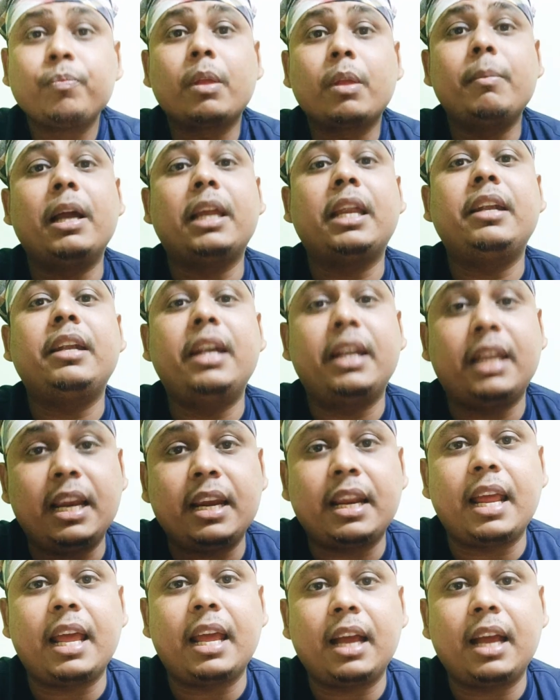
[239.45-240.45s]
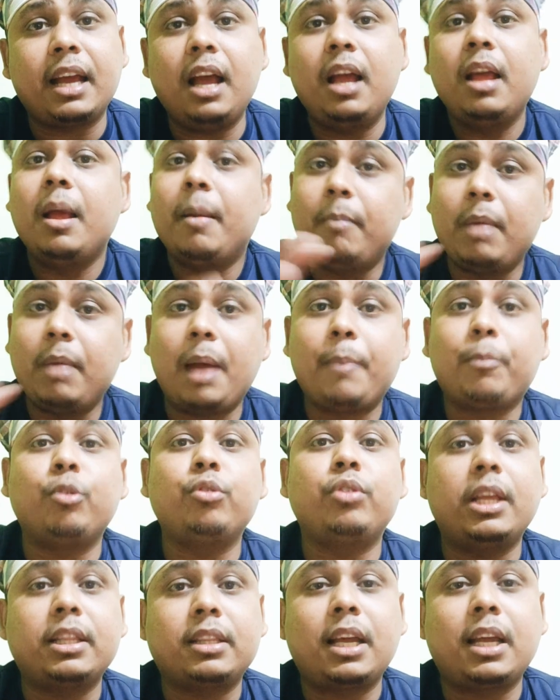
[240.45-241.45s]
बाकी डिटेल रहेगा मैं आपको
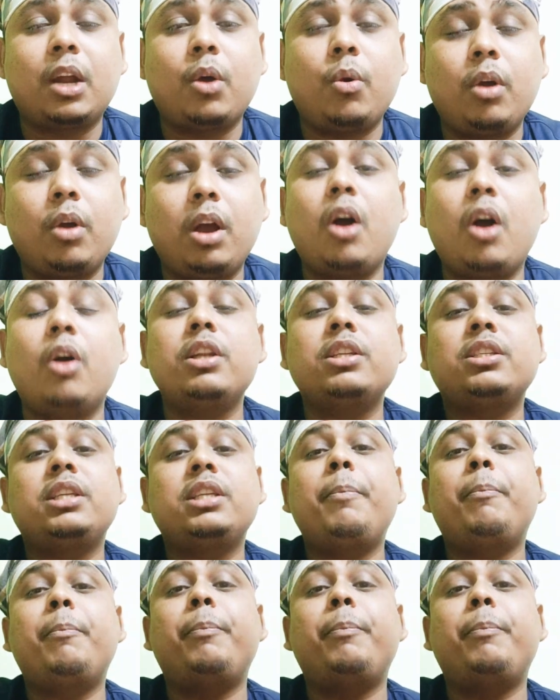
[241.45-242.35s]
देता रहूँगा और इसकी